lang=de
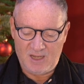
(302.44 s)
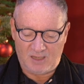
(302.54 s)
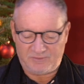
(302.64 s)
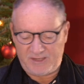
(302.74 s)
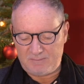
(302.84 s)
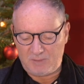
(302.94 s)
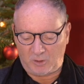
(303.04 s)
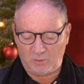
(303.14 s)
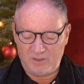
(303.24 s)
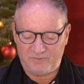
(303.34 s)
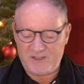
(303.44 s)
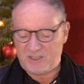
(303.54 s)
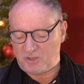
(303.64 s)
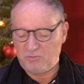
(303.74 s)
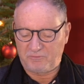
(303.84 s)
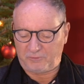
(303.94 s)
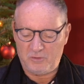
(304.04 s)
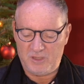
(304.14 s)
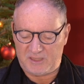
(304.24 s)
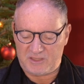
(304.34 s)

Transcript: Aus welchem Grund willst du fröhlich